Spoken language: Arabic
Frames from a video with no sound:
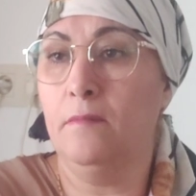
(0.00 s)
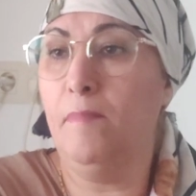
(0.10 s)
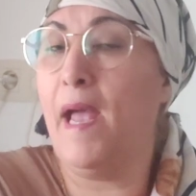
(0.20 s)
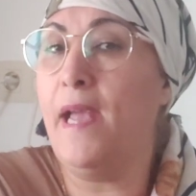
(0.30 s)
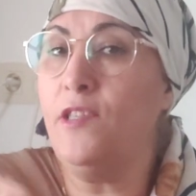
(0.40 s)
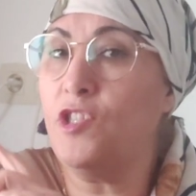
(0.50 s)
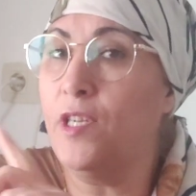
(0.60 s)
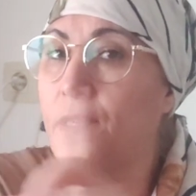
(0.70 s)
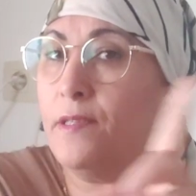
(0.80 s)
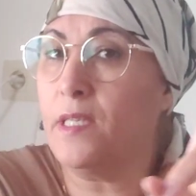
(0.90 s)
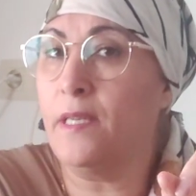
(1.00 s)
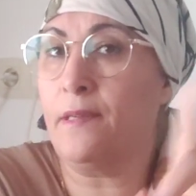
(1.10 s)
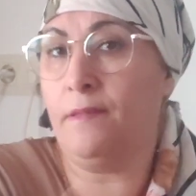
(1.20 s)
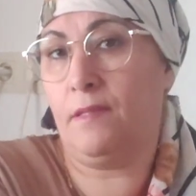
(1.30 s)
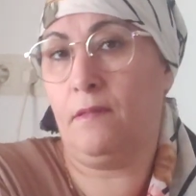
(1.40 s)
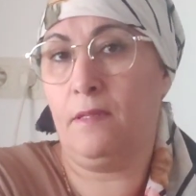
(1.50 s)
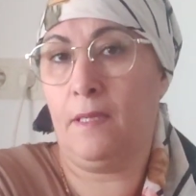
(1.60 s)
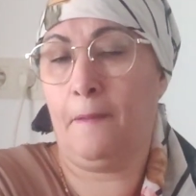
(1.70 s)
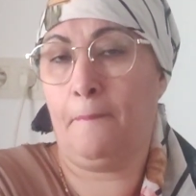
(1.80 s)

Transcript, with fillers: ما عادش هرس هرس